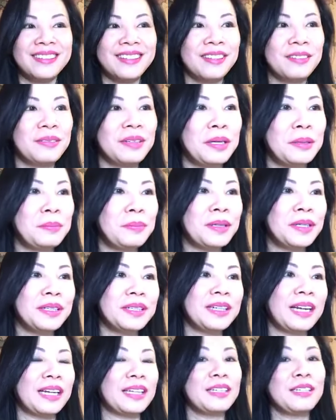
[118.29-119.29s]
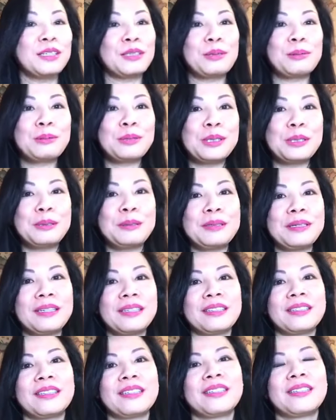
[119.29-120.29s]
hôm nay mới rảnh được chút xíu
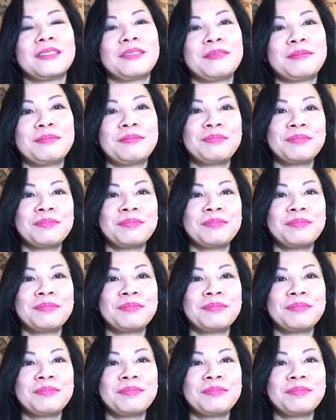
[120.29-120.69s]
lên uh,